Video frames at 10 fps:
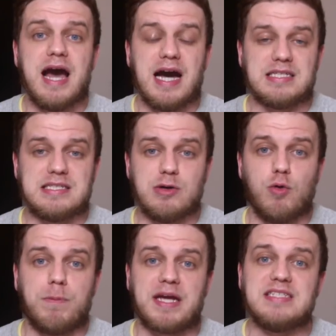à six
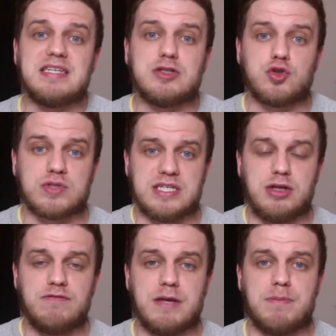reprises sur ses
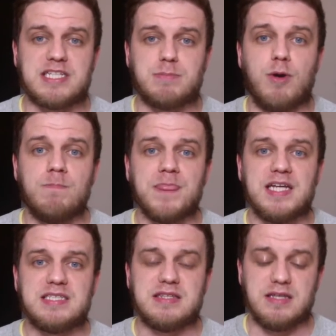9 déplacements
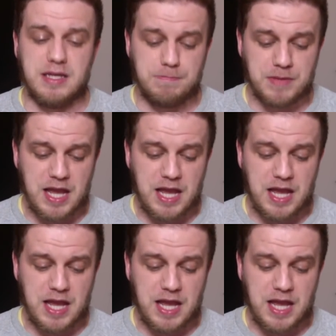cette année.